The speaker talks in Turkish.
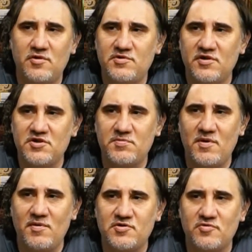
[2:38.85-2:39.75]
gibi
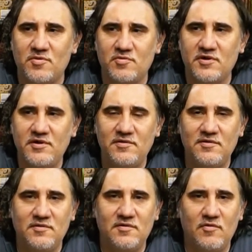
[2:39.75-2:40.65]
çalışmaya başlıyor burada.
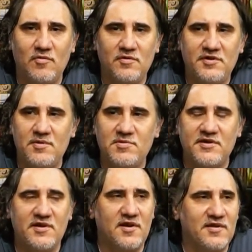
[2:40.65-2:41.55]
Hı hı. 20
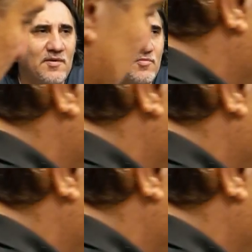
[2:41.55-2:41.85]
sene kadar